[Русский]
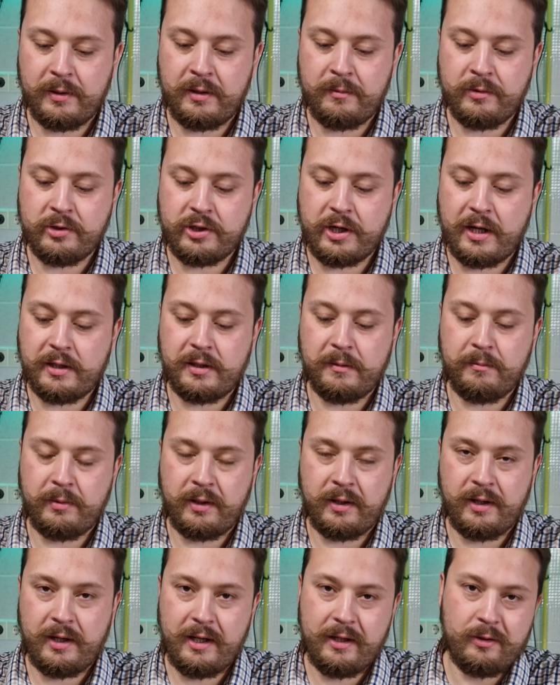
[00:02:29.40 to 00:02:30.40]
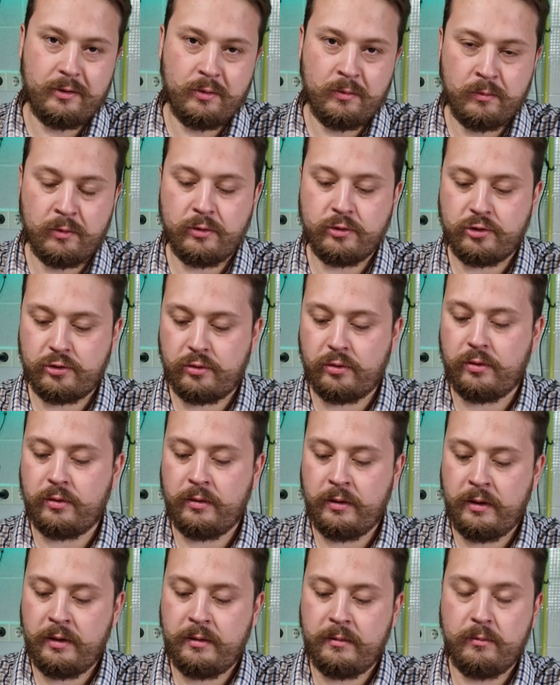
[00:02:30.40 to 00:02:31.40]
перемешать и прогреть, думаю,
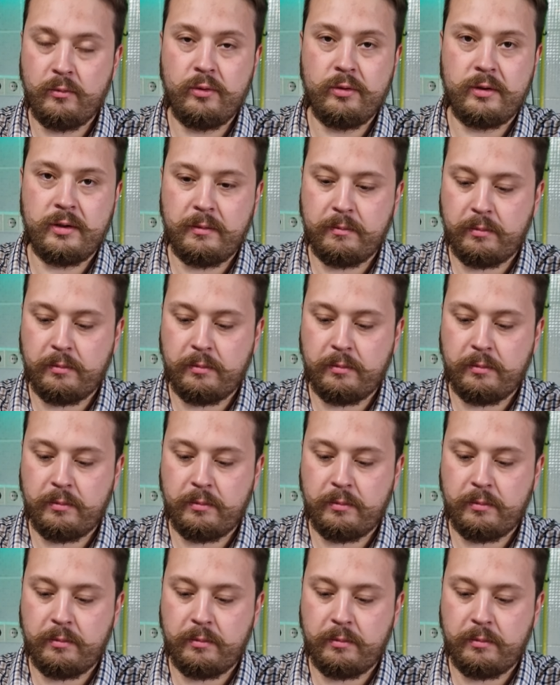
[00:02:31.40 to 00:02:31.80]
что будет